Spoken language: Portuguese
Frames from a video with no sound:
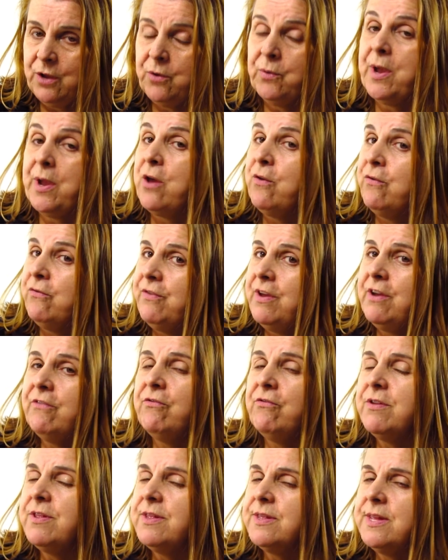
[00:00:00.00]
quero ver
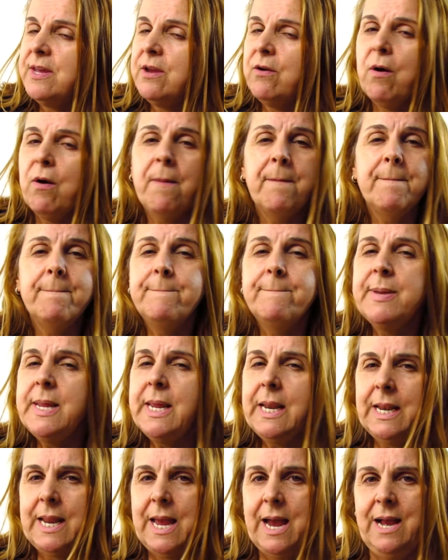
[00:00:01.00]
você ó,
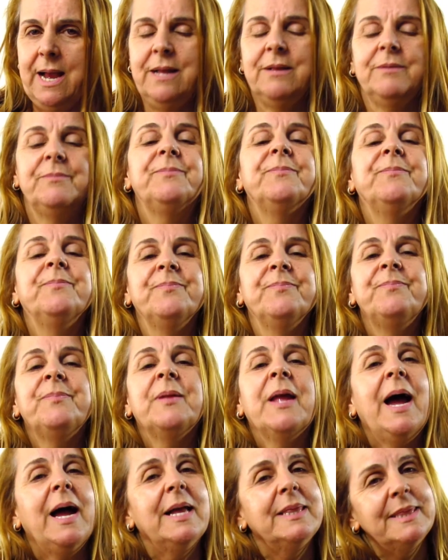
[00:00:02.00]
brilhar.
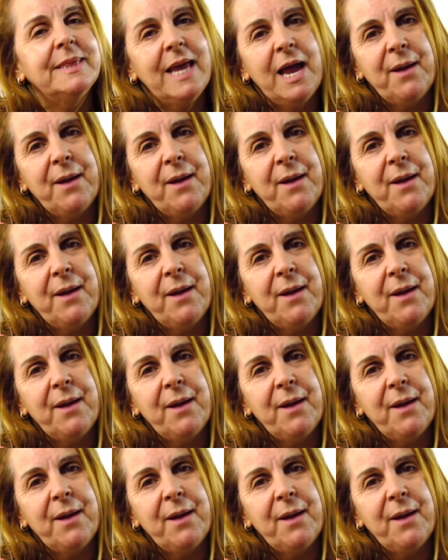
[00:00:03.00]
Até a